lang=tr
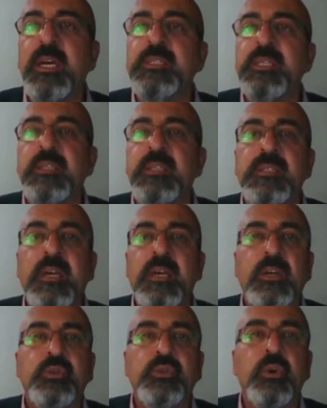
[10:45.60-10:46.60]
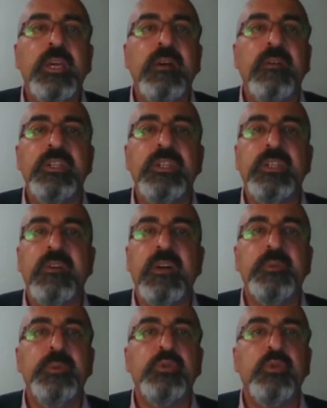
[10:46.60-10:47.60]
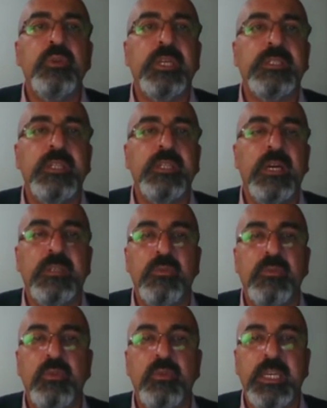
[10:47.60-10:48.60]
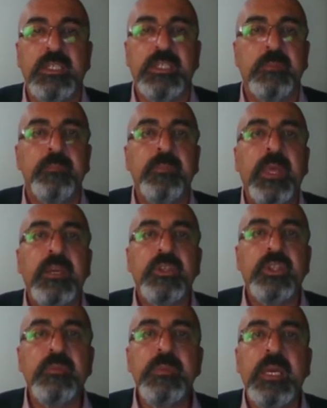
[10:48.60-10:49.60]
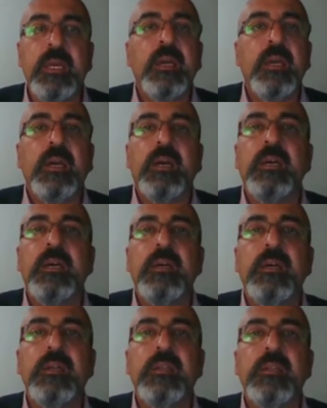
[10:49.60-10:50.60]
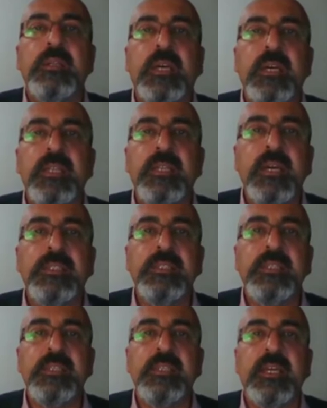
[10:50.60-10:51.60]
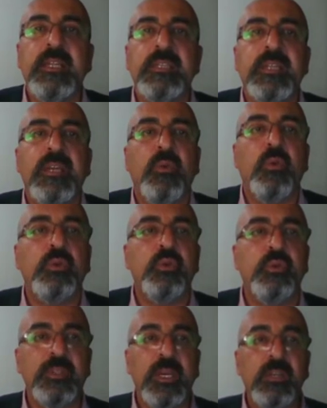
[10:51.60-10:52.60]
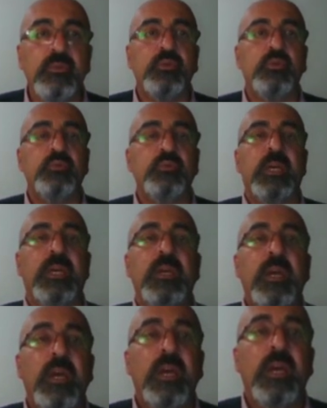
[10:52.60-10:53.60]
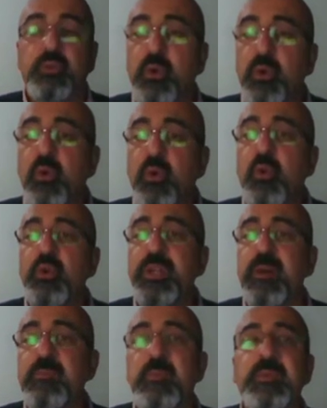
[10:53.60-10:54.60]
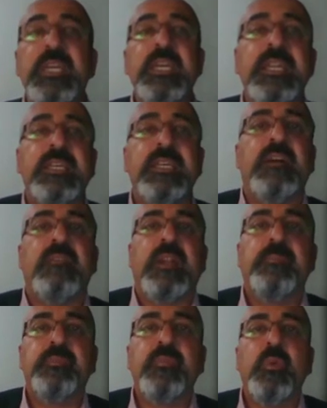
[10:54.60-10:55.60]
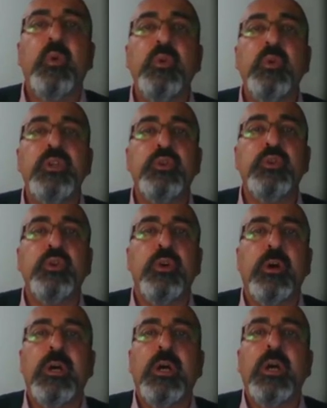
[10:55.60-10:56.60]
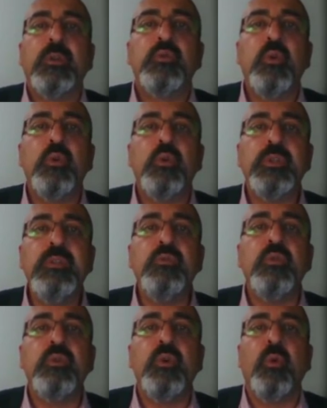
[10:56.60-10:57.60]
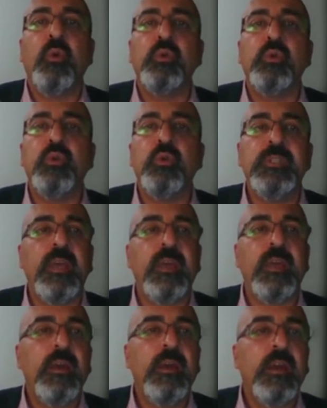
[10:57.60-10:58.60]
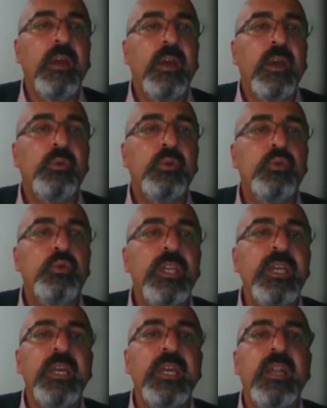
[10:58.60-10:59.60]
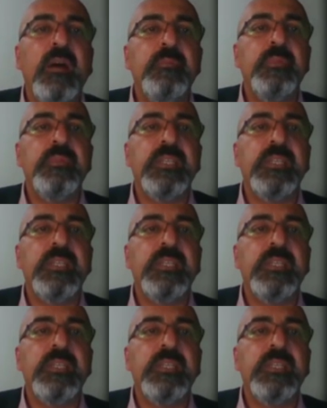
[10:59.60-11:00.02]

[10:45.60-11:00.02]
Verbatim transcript: ederseniz şöyle yavaş yavaş bir sonraki slayta doğru geçeyim. Şimdi e, dikkat ederseniz arkadaşlar otoriter tutumda çok önemli bir ilke var. O da şu. Doğrudan doğruya otorite güce dayanan bir